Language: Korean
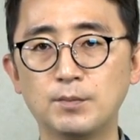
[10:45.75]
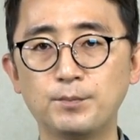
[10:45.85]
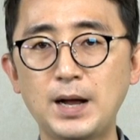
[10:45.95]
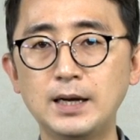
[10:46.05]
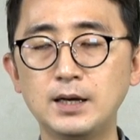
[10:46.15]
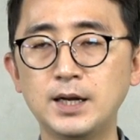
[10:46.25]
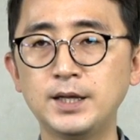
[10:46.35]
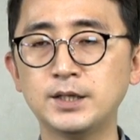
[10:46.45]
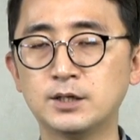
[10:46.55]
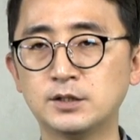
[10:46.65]

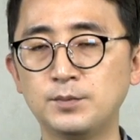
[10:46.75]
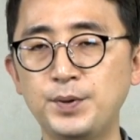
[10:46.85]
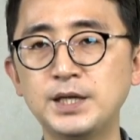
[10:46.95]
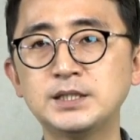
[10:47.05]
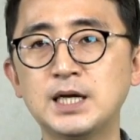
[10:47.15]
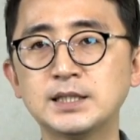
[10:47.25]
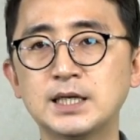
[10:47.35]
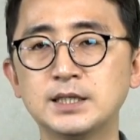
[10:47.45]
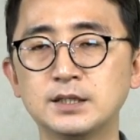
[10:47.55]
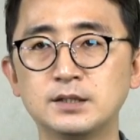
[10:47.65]
빨리 이것을
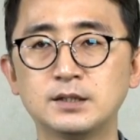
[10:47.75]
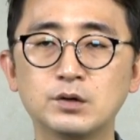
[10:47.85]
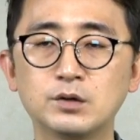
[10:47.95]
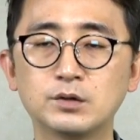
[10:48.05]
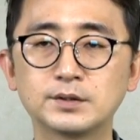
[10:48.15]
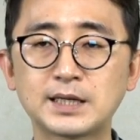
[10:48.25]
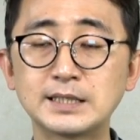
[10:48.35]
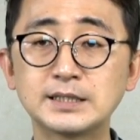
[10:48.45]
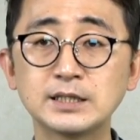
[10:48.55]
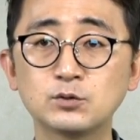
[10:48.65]
폐지하자는
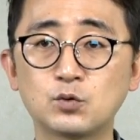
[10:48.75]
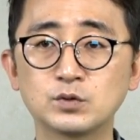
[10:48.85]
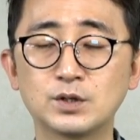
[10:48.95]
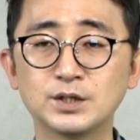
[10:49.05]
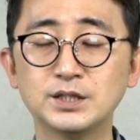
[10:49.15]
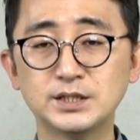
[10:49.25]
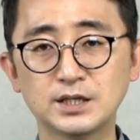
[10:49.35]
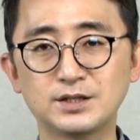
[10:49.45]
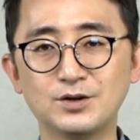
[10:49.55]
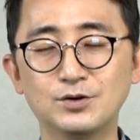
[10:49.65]
단식 농성이
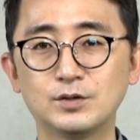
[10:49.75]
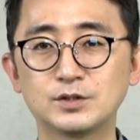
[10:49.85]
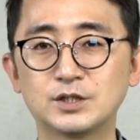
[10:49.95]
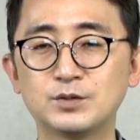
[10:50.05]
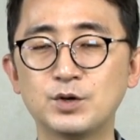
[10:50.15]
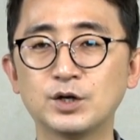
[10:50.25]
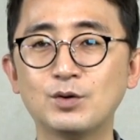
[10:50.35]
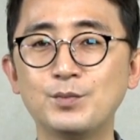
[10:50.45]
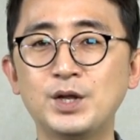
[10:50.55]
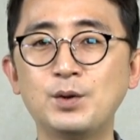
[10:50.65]
시작돼요. 지금 여기
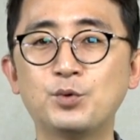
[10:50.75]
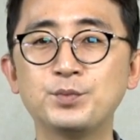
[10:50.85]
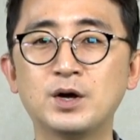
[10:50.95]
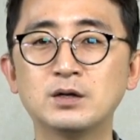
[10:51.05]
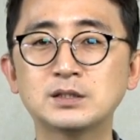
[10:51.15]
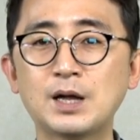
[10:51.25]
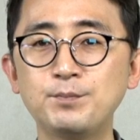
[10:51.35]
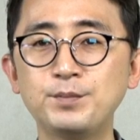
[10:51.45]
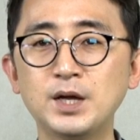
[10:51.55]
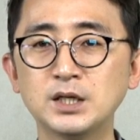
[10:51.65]
화면에 보면
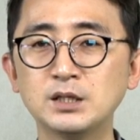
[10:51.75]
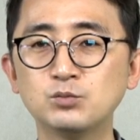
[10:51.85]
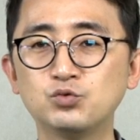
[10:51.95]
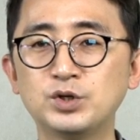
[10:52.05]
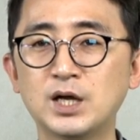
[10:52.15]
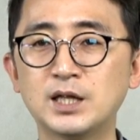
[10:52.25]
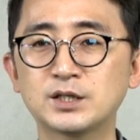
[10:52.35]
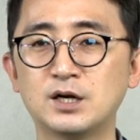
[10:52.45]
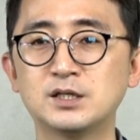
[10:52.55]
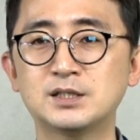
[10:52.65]
삼백인 무기한
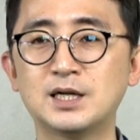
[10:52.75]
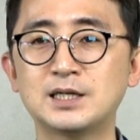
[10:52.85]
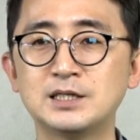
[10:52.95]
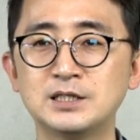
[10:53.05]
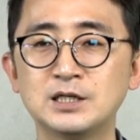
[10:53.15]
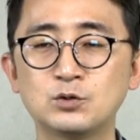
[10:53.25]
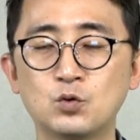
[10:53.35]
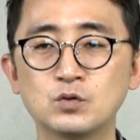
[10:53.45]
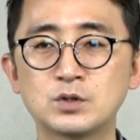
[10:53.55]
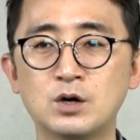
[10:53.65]
결사 단식
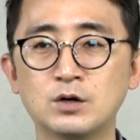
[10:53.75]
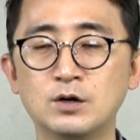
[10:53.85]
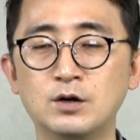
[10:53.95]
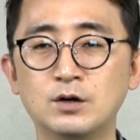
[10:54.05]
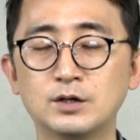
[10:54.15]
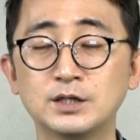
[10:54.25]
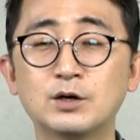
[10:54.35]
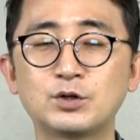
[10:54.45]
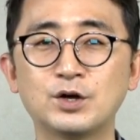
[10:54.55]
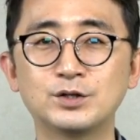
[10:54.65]
농성이라고
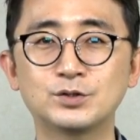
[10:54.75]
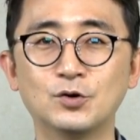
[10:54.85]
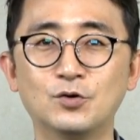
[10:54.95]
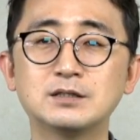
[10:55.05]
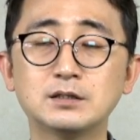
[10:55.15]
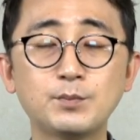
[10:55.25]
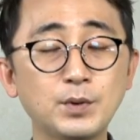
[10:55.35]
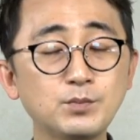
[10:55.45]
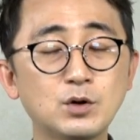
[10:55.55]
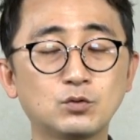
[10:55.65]
되어 있죠. 삼백
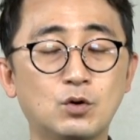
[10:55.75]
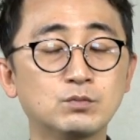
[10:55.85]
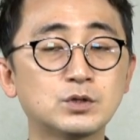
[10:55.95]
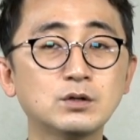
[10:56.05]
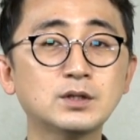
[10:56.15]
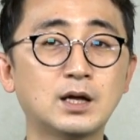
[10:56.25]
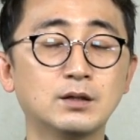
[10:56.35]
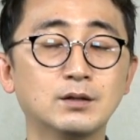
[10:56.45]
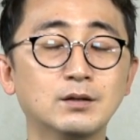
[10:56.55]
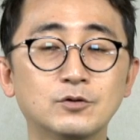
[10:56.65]
명도
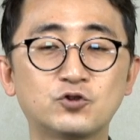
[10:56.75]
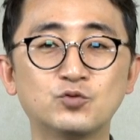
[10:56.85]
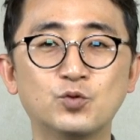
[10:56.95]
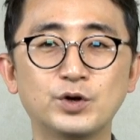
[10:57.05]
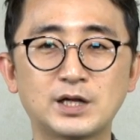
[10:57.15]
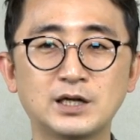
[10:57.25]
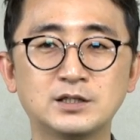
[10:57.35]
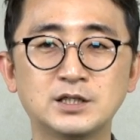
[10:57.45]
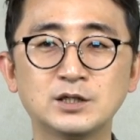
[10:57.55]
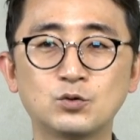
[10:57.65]
엄청난 규모의
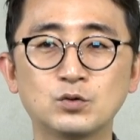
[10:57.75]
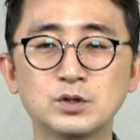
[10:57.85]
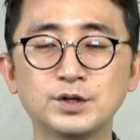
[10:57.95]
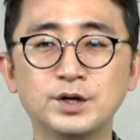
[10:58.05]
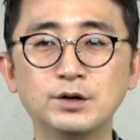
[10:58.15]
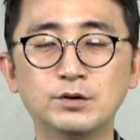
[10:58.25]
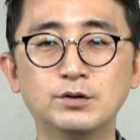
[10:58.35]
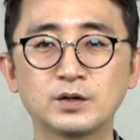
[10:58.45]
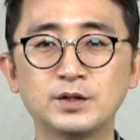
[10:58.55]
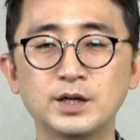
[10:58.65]
단식 농성이에요.
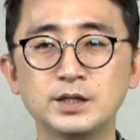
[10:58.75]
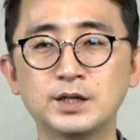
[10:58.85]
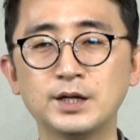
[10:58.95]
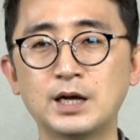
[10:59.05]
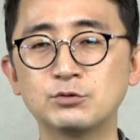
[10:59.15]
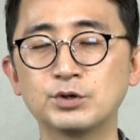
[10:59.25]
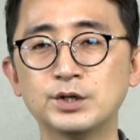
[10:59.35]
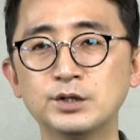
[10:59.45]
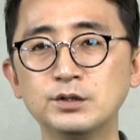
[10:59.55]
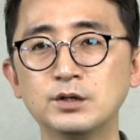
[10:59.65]
근데 이게
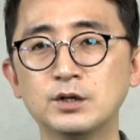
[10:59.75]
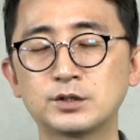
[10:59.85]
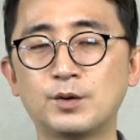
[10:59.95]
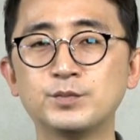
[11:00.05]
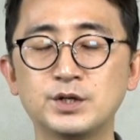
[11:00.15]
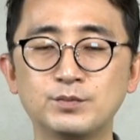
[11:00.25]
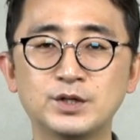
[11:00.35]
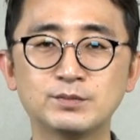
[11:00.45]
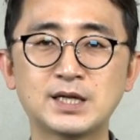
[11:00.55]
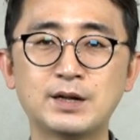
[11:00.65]
나중에는
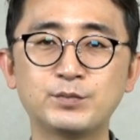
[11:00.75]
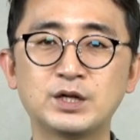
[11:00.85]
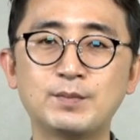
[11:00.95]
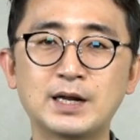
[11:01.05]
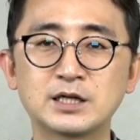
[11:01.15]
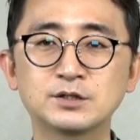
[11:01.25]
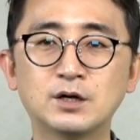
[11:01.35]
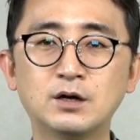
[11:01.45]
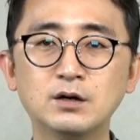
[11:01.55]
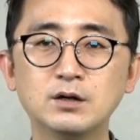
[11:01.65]
점점점 사람들이 많아져서